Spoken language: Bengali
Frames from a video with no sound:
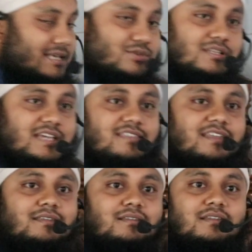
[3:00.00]
রাসুল যেই
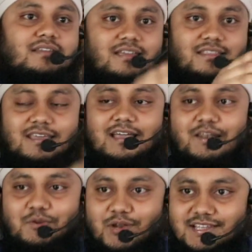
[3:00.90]
দিন
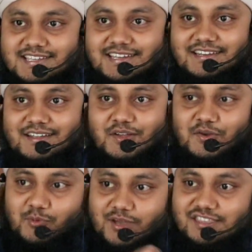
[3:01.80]
ইন্তেকাল করেছেন
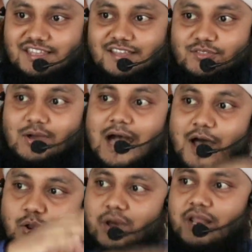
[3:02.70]
ওই দিনে তো
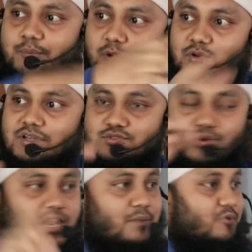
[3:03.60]
আরও অনেক বড়
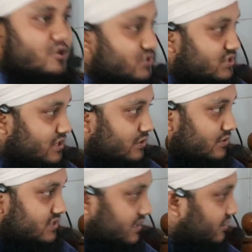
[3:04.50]
কিছু করার প্রয়োজন ছিল
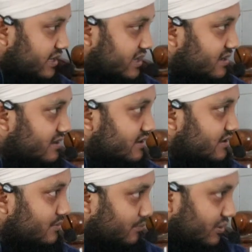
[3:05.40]
ছিল না
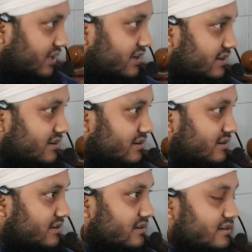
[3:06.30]
বলেন
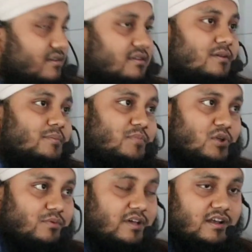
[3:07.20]

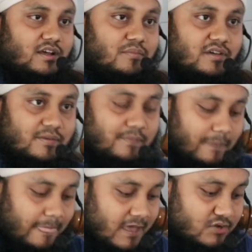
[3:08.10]
প্রিয় ভাইয়ের আমার
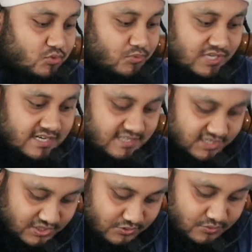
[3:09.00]
একটু বোঝার
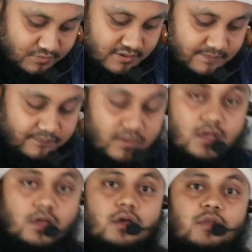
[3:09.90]
চেষ্টা করবে
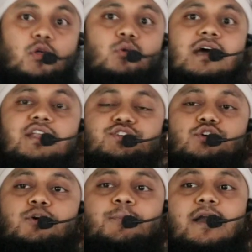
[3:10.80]
তো ওনার
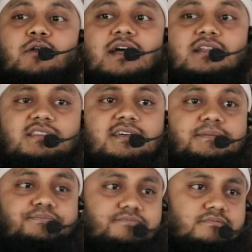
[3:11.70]
শোক পালনার্থে
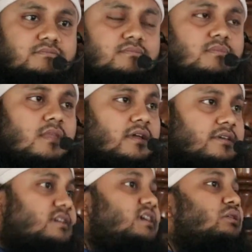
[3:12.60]

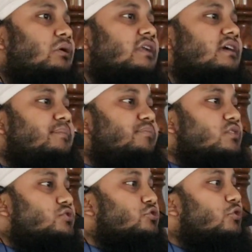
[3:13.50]
কি করে
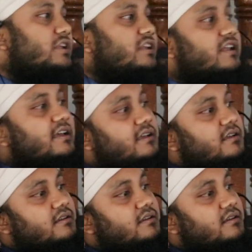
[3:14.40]
শরীরে